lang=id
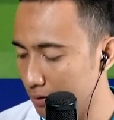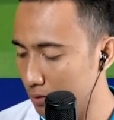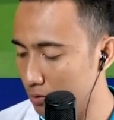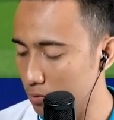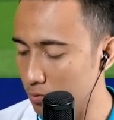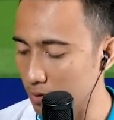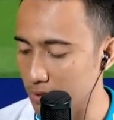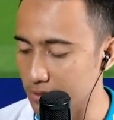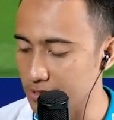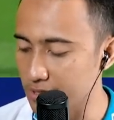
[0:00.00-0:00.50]

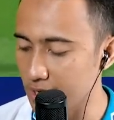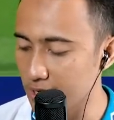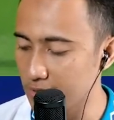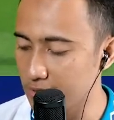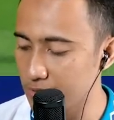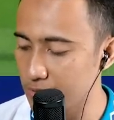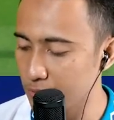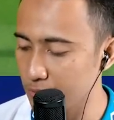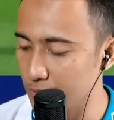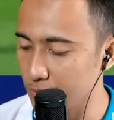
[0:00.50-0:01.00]
Aduh nggak
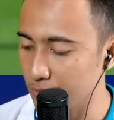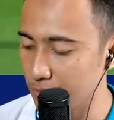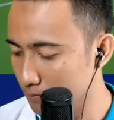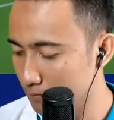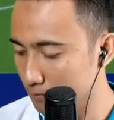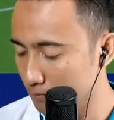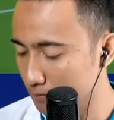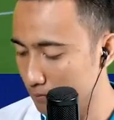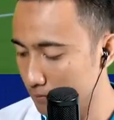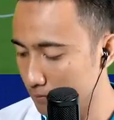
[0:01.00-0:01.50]
jadi cuy.
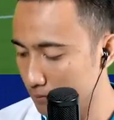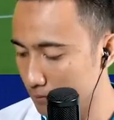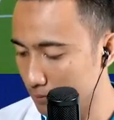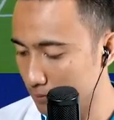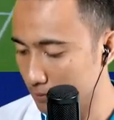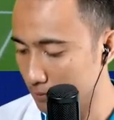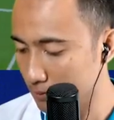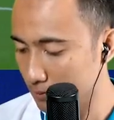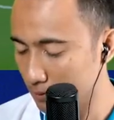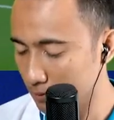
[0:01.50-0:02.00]
Bolanya
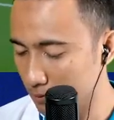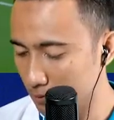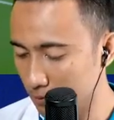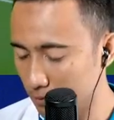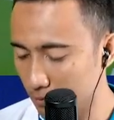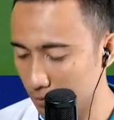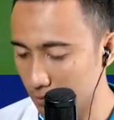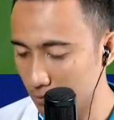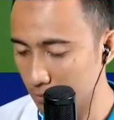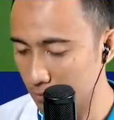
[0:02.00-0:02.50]
dicuri
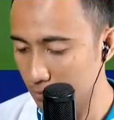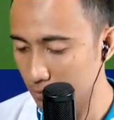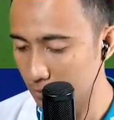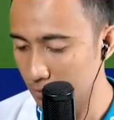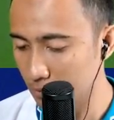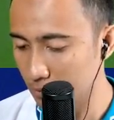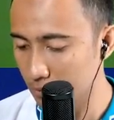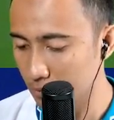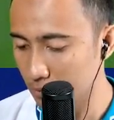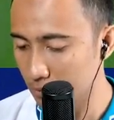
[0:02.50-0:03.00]
lagi
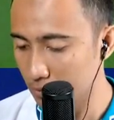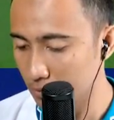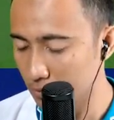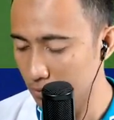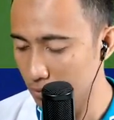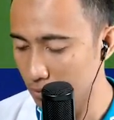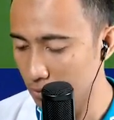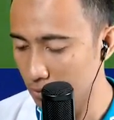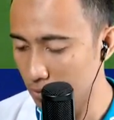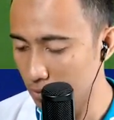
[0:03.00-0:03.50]
padahal
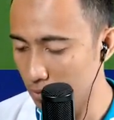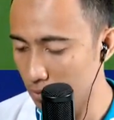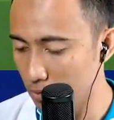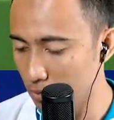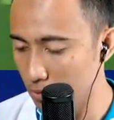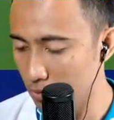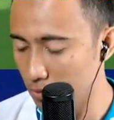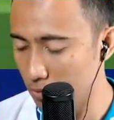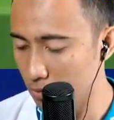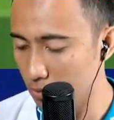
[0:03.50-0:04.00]
baru
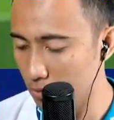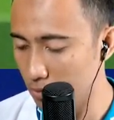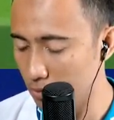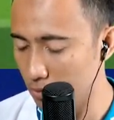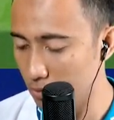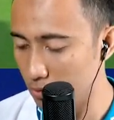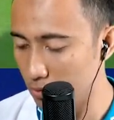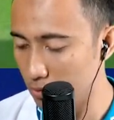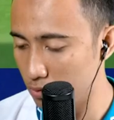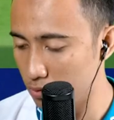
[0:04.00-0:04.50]

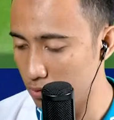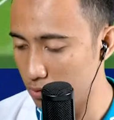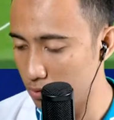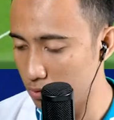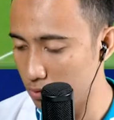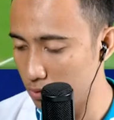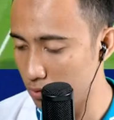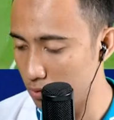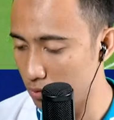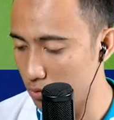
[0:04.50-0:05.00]

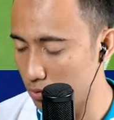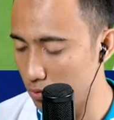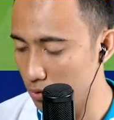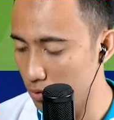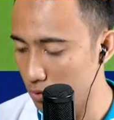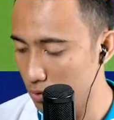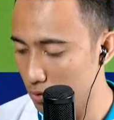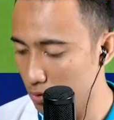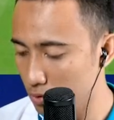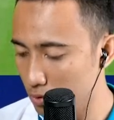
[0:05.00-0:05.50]
uhuh,
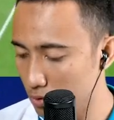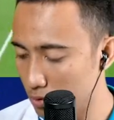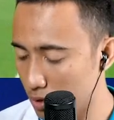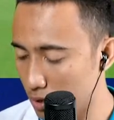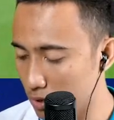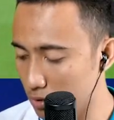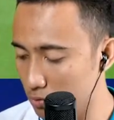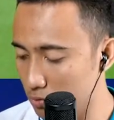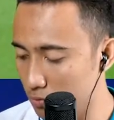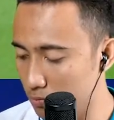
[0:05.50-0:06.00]

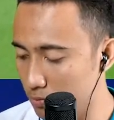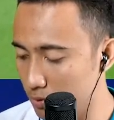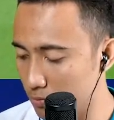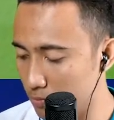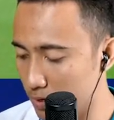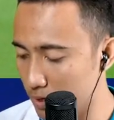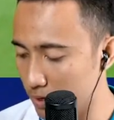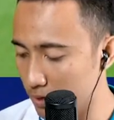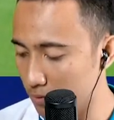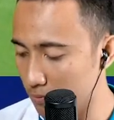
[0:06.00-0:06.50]
Aduh
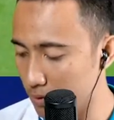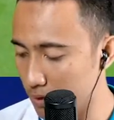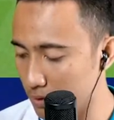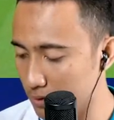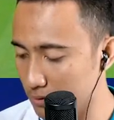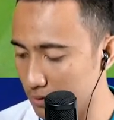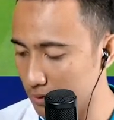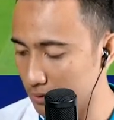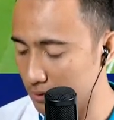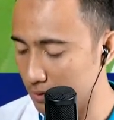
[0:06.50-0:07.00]
berbahaya
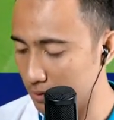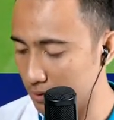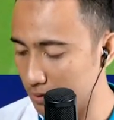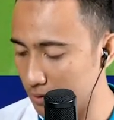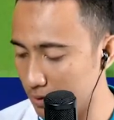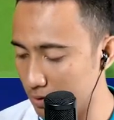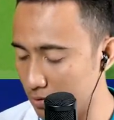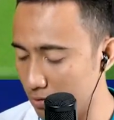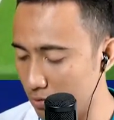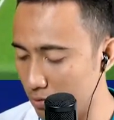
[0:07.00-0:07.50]
banget kan
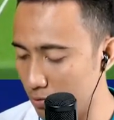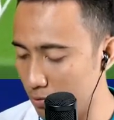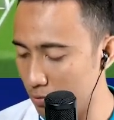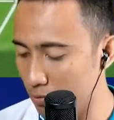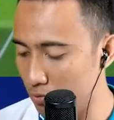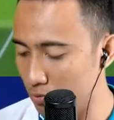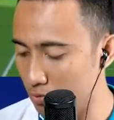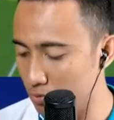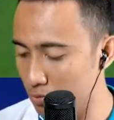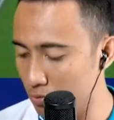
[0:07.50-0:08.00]
Trentek.
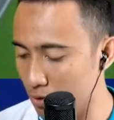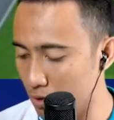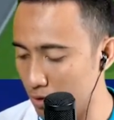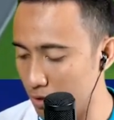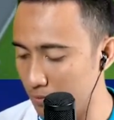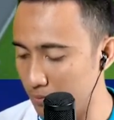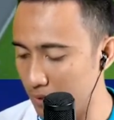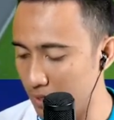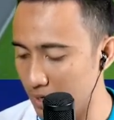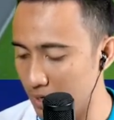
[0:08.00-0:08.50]
Uh, gua
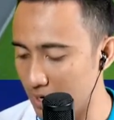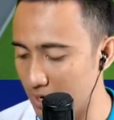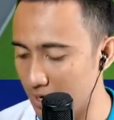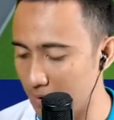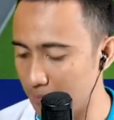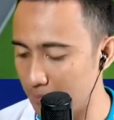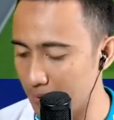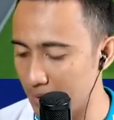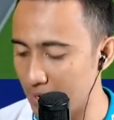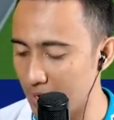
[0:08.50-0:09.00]
udah bilang
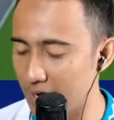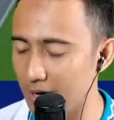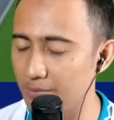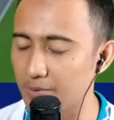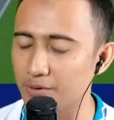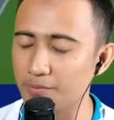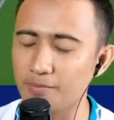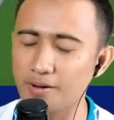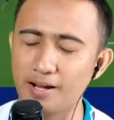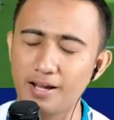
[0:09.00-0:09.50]
apa?
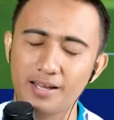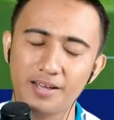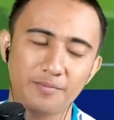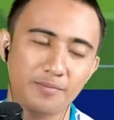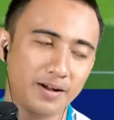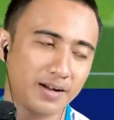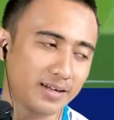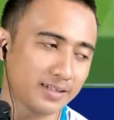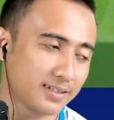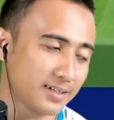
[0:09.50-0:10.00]
Berbahaya
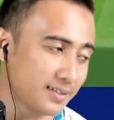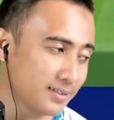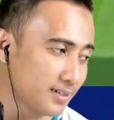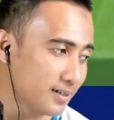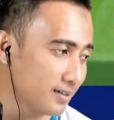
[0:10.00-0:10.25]
banget kan